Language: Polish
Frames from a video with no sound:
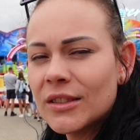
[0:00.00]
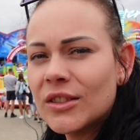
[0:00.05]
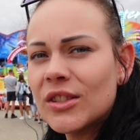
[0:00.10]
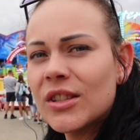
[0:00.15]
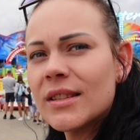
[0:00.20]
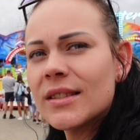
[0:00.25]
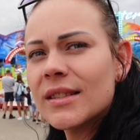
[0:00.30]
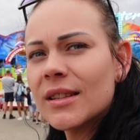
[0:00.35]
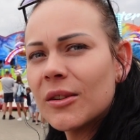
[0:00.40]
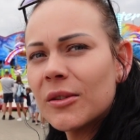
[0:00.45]

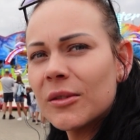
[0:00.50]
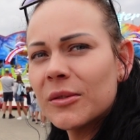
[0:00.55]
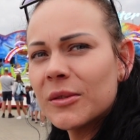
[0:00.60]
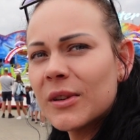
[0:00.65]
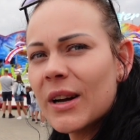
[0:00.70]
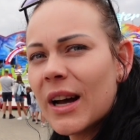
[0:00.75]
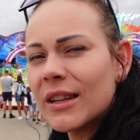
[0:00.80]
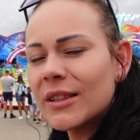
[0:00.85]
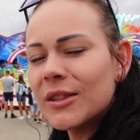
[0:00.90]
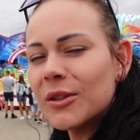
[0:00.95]
Dzisiaj są
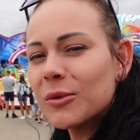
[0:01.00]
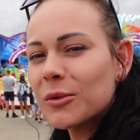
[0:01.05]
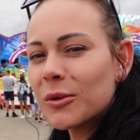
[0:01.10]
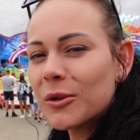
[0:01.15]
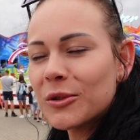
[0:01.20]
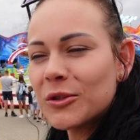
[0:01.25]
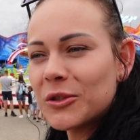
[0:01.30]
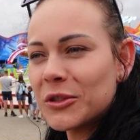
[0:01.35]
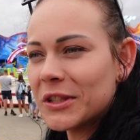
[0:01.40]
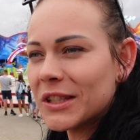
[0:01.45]
Hani
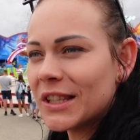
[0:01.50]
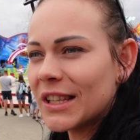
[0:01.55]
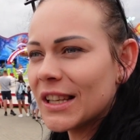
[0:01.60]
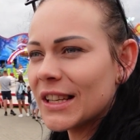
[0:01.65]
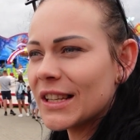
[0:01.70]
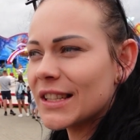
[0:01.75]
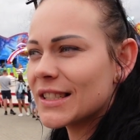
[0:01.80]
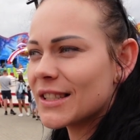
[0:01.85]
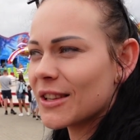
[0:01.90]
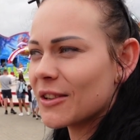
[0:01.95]
urodzinki
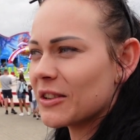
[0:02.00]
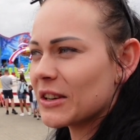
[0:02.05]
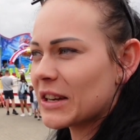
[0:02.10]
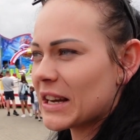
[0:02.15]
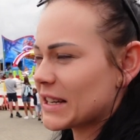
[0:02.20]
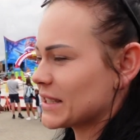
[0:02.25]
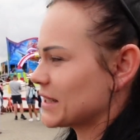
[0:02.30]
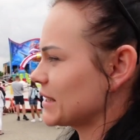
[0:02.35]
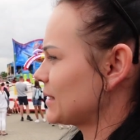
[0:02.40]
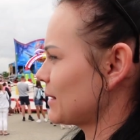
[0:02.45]
i z tej
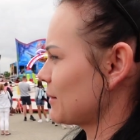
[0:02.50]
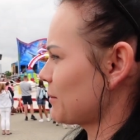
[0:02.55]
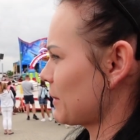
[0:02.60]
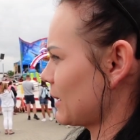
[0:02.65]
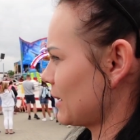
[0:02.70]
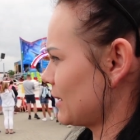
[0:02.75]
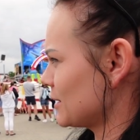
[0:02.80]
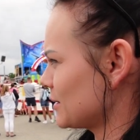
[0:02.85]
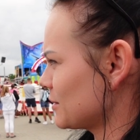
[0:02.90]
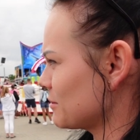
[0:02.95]
okazji
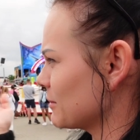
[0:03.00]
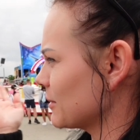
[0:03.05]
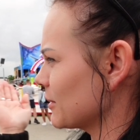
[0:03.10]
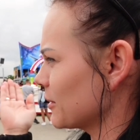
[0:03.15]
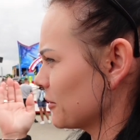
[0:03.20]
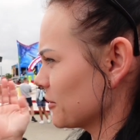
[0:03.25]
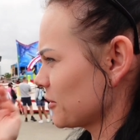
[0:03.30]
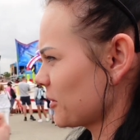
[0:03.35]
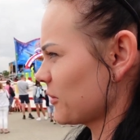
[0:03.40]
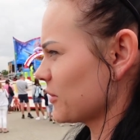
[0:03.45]
zabraliśmy
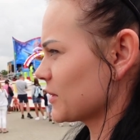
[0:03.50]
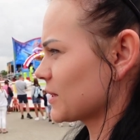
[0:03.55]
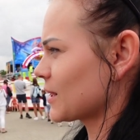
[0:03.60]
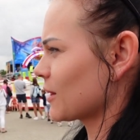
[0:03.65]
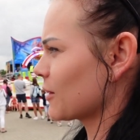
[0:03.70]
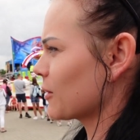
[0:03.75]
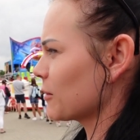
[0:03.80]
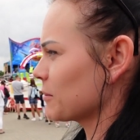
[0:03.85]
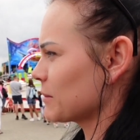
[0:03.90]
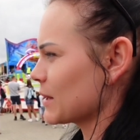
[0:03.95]
ją do
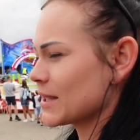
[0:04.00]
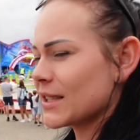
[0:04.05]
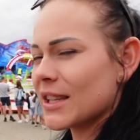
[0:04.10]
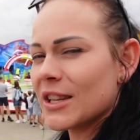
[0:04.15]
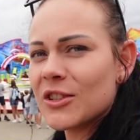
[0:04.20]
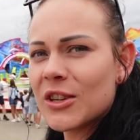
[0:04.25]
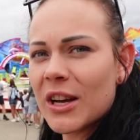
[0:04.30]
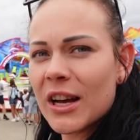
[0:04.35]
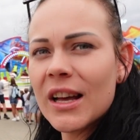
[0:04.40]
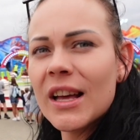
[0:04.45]
Bosego
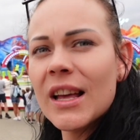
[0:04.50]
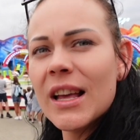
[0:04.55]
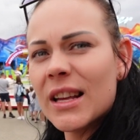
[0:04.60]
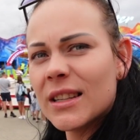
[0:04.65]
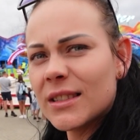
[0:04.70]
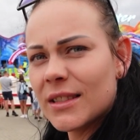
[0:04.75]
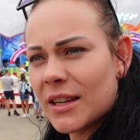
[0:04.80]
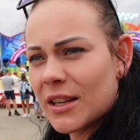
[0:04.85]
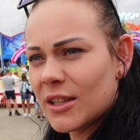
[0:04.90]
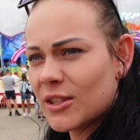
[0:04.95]
Miasteczka.
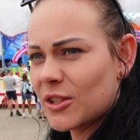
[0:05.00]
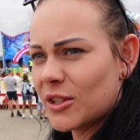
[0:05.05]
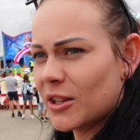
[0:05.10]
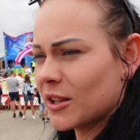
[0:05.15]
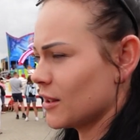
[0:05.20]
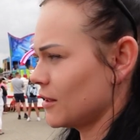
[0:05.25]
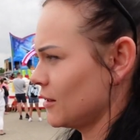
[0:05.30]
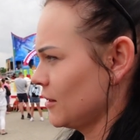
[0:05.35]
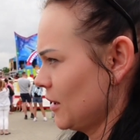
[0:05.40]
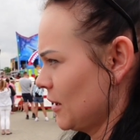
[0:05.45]
Zaraz się
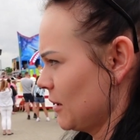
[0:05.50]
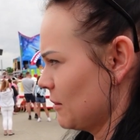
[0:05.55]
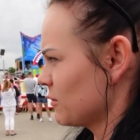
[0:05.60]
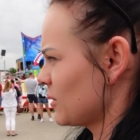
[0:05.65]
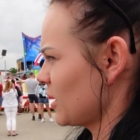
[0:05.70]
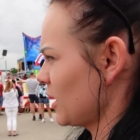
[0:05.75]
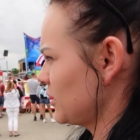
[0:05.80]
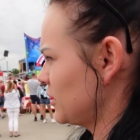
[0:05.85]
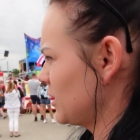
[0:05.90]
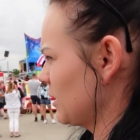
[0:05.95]

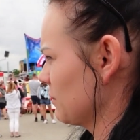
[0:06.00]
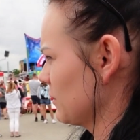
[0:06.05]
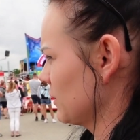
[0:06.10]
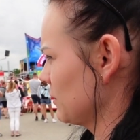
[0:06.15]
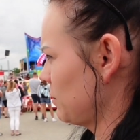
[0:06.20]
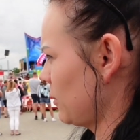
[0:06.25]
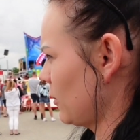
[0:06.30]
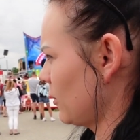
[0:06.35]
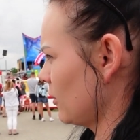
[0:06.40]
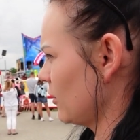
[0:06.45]
przejdziemy
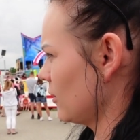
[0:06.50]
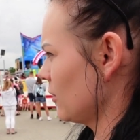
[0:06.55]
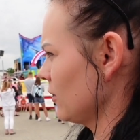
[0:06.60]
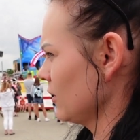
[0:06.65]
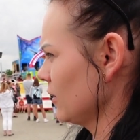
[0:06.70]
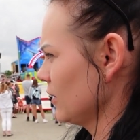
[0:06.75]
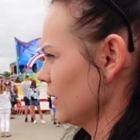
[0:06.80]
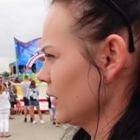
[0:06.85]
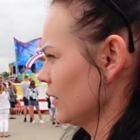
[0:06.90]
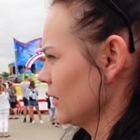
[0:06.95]
po
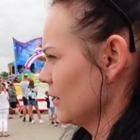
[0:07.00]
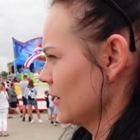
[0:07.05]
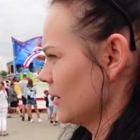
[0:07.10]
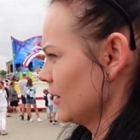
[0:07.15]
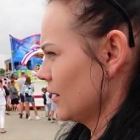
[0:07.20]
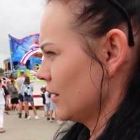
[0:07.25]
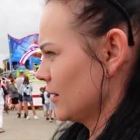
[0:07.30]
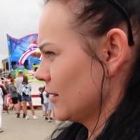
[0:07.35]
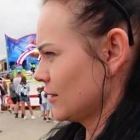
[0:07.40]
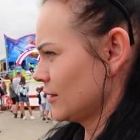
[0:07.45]

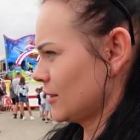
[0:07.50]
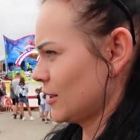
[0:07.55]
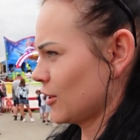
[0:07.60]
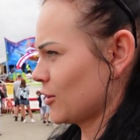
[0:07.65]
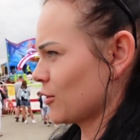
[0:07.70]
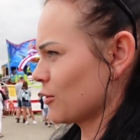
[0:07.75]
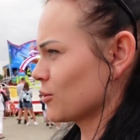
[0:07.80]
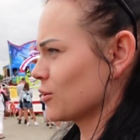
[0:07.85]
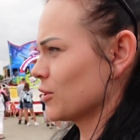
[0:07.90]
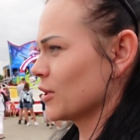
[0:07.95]

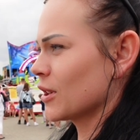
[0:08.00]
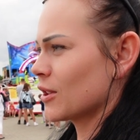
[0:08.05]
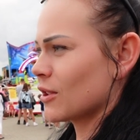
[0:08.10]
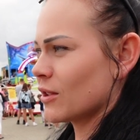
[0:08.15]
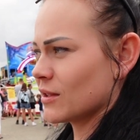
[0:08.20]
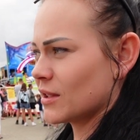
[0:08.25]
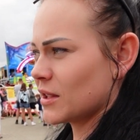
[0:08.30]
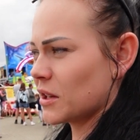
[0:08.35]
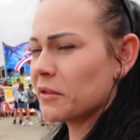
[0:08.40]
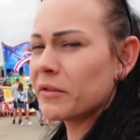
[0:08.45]
tych różnych
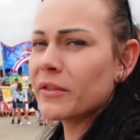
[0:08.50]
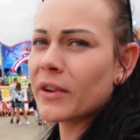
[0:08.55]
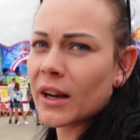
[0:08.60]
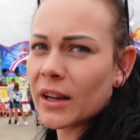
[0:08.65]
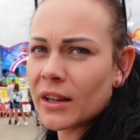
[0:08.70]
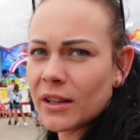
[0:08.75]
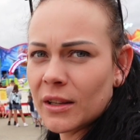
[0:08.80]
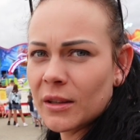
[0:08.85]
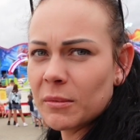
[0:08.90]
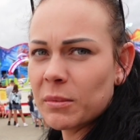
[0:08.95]
rozrywkach
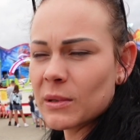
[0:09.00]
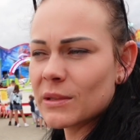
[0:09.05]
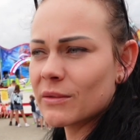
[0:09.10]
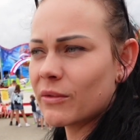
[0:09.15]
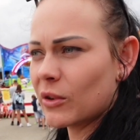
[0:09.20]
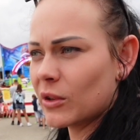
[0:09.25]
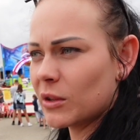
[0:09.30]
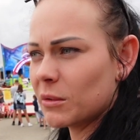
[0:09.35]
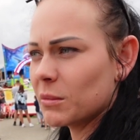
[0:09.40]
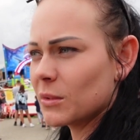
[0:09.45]
i
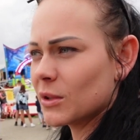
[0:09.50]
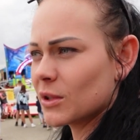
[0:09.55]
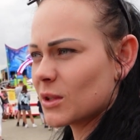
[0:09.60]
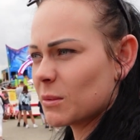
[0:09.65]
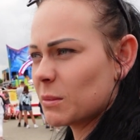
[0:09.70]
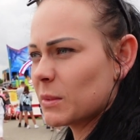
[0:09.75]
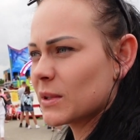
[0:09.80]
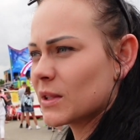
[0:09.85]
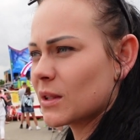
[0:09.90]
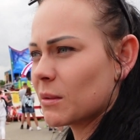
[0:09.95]
pozwolimy,
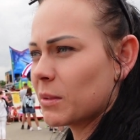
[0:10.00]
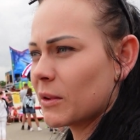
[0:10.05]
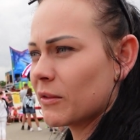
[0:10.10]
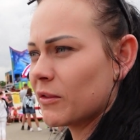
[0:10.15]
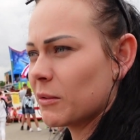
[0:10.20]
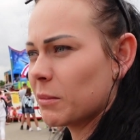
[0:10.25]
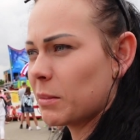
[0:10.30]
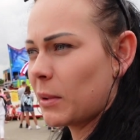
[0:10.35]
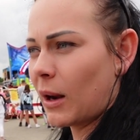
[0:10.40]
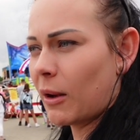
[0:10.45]
żeby sobie
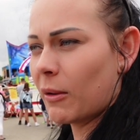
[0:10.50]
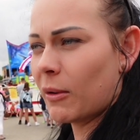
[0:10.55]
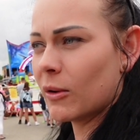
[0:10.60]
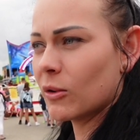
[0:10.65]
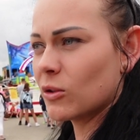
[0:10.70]
wybrała.